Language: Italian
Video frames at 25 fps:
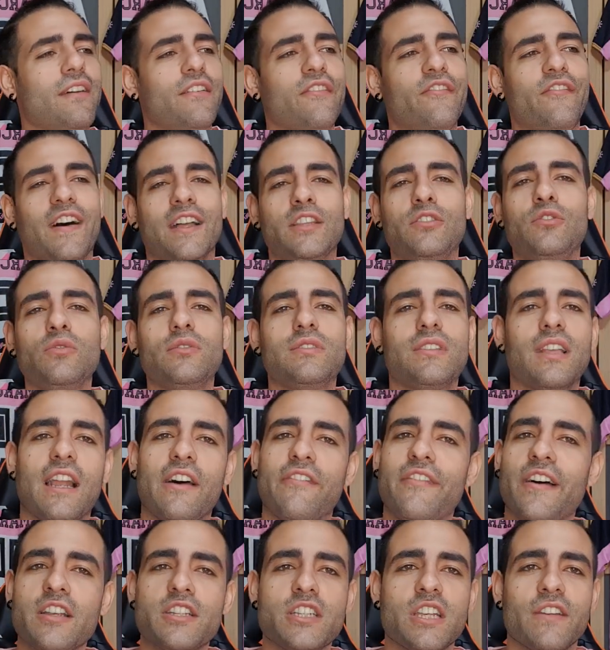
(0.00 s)
fa tutta
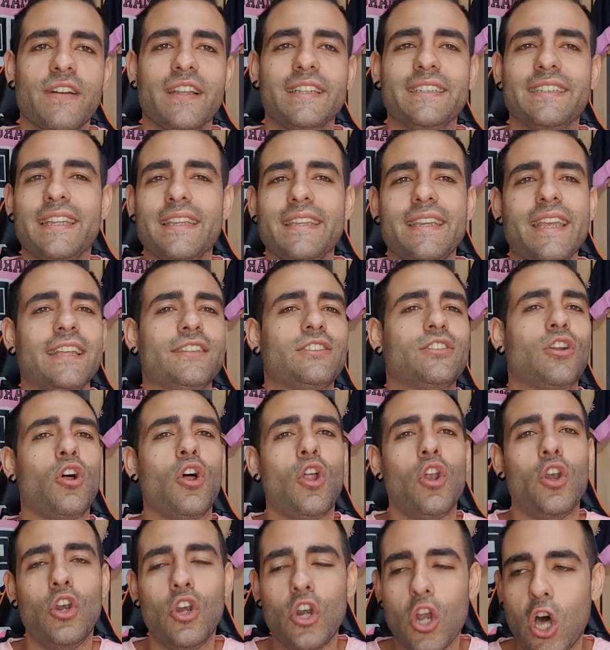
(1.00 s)
la fascia avanti e
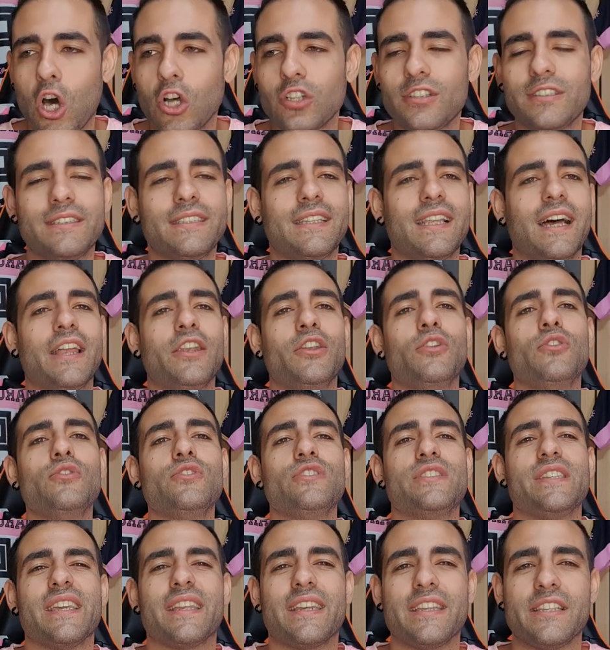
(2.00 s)
indietro, lotta,
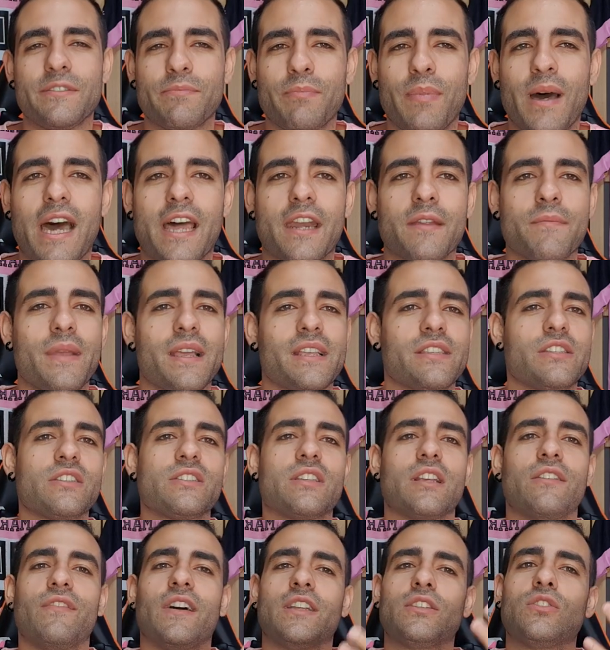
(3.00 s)
non si risparmia, ha già
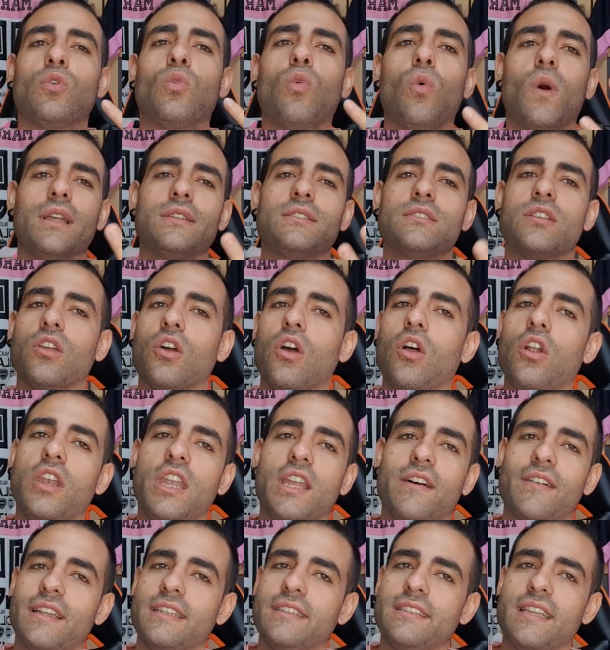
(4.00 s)
salvato 4 gol
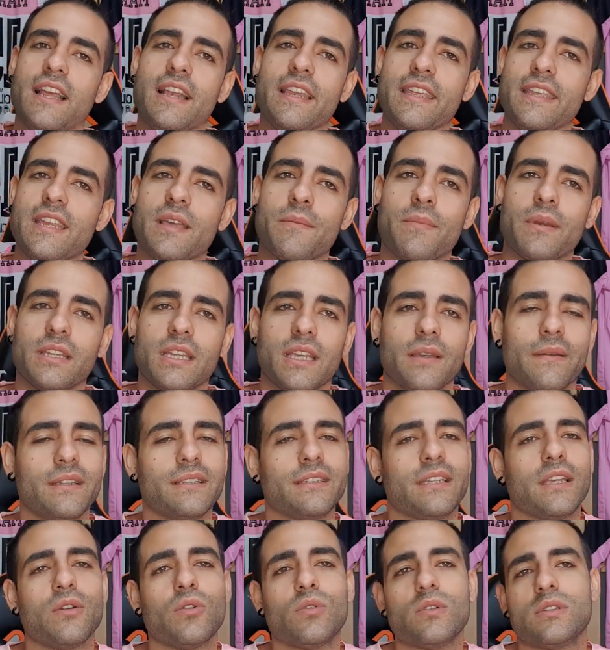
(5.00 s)
davanti alla linea
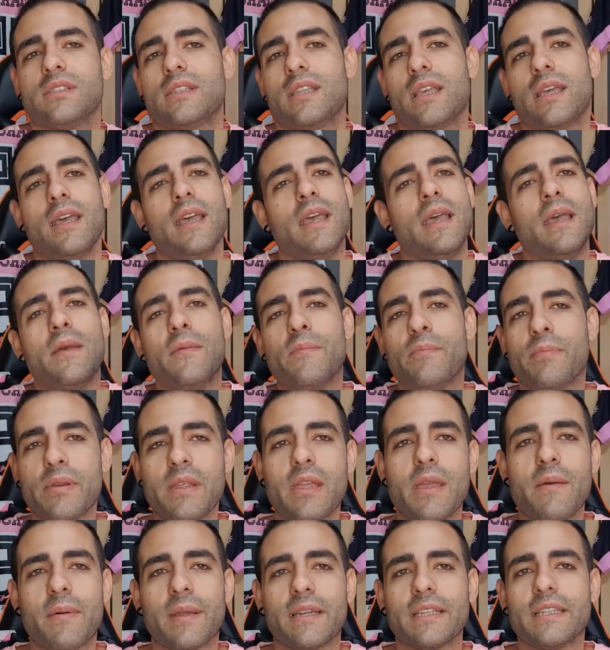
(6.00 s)
praticamente in queste
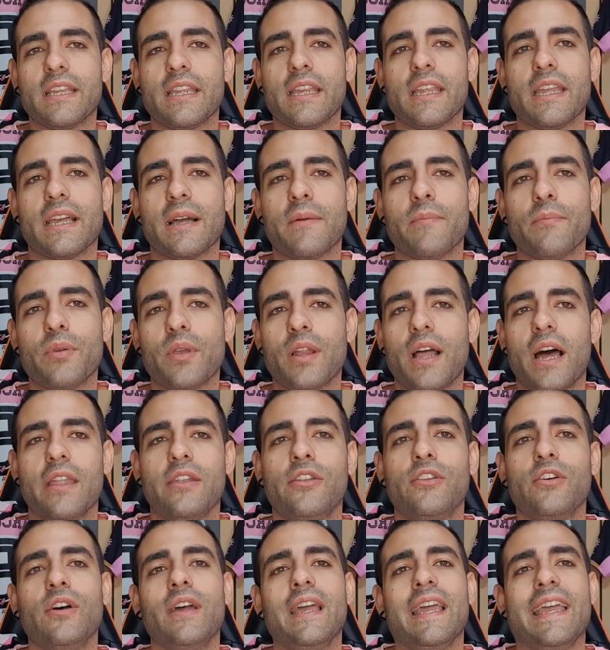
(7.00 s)
prime partite di
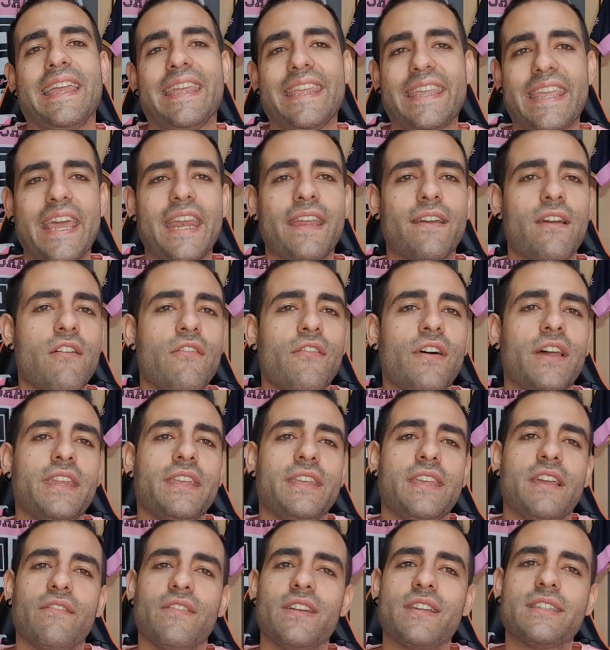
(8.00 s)
campionato, ieri aveva
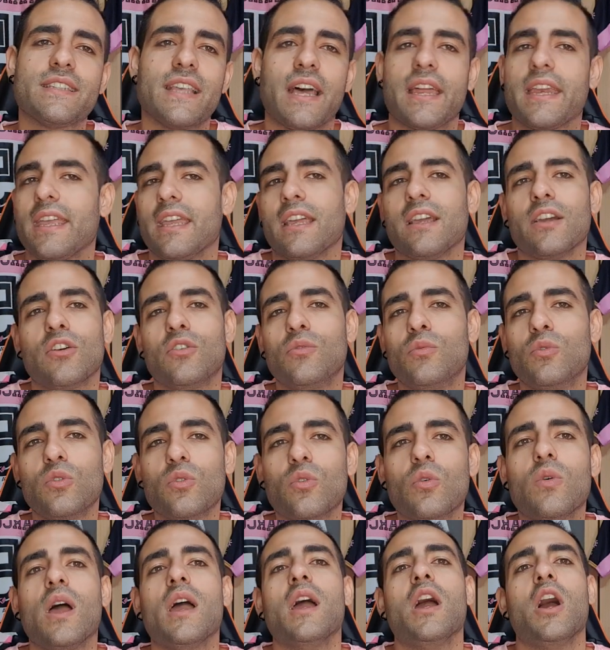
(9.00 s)
degli avversari
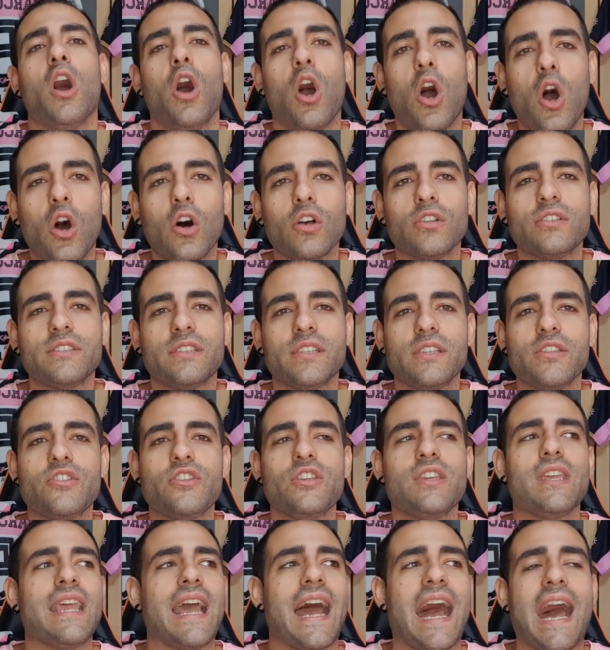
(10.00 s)
comunque
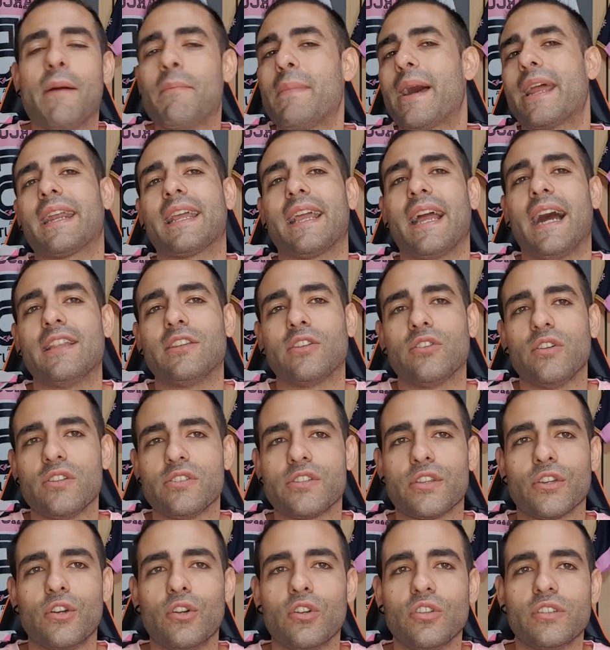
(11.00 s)
ostici, ha marcato
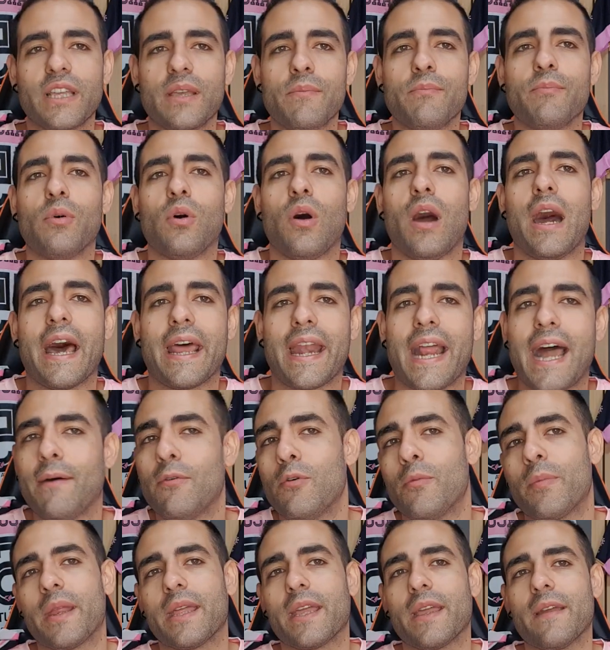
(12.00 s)
nel secondo tempo
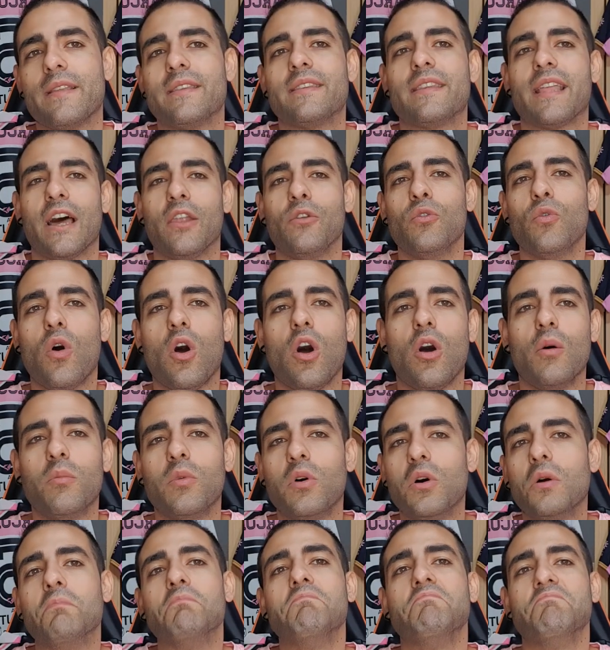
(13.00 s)
Aramu praticamente
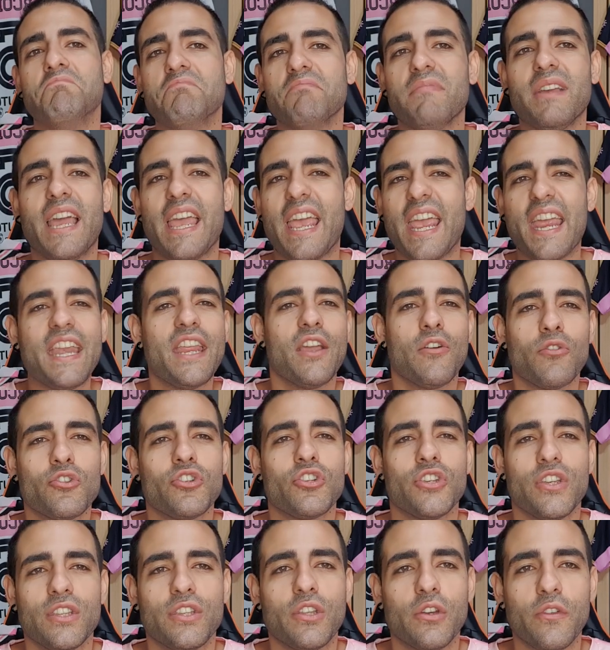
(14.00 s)
all'uomo e ne è
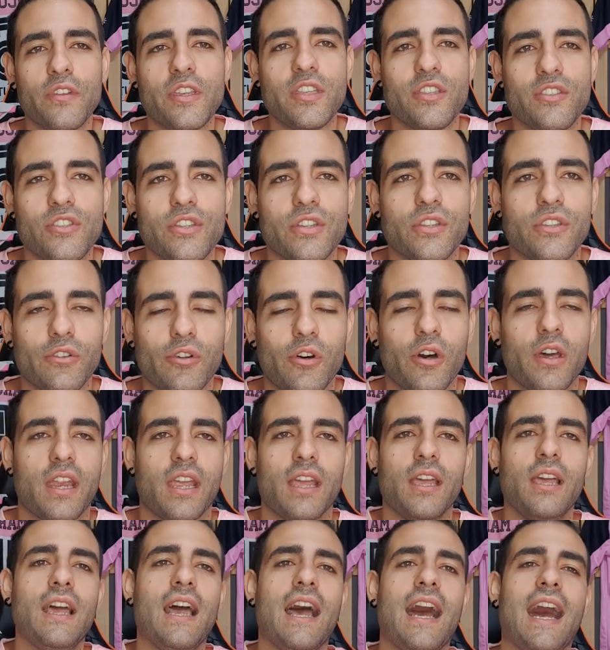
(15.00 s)
uscito
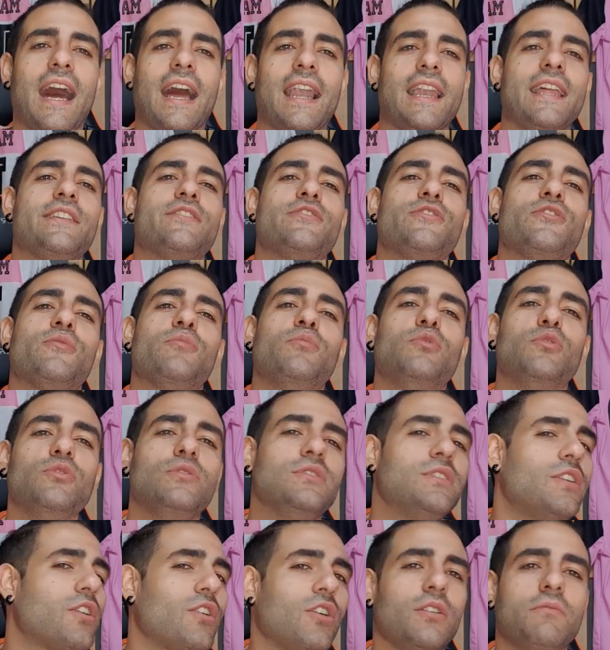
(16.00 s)
vincitore. Alessio
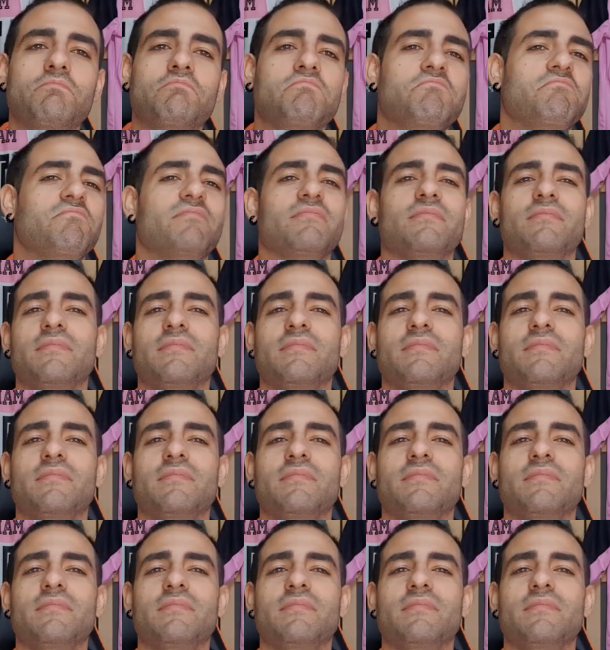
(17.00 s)
Buttaro,